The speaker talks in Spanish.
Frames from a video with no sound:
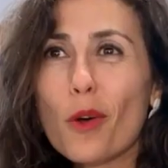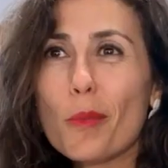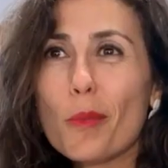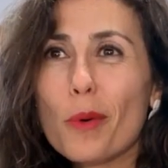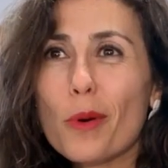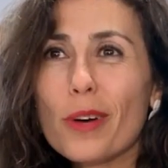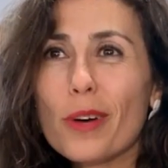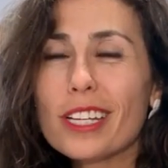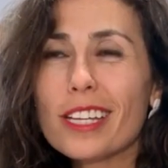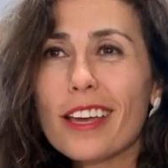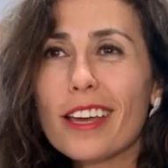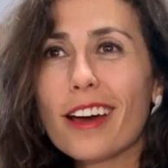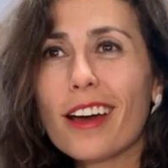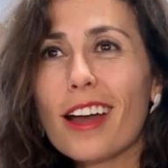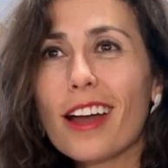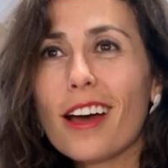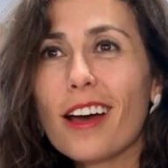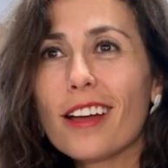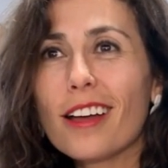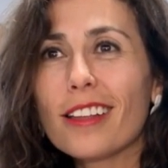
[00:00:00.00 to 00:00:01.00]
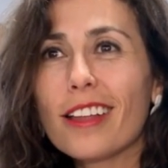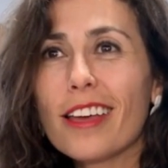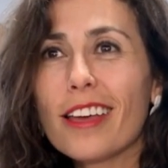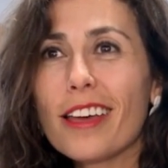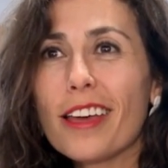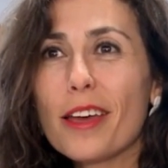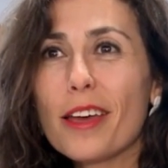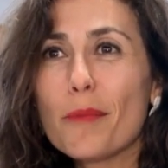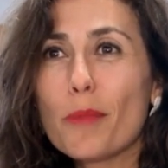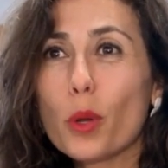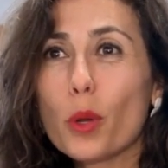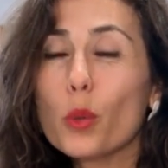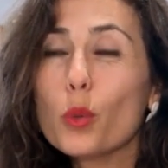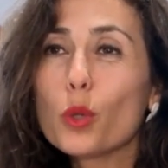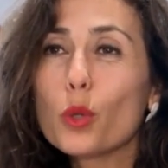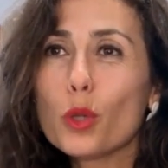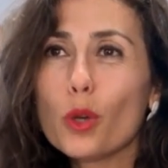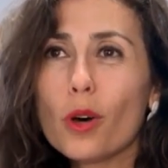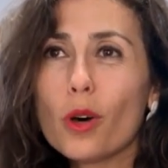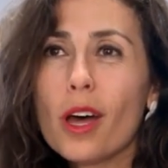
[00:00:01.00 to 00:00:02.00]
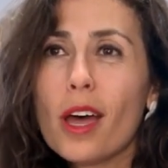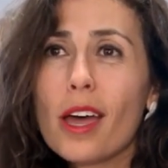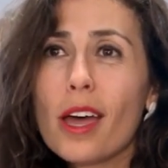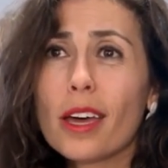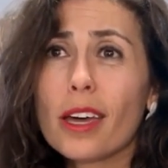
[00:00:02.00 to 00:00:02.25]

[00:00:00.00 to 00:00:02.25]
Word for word: como ese gran eh, producto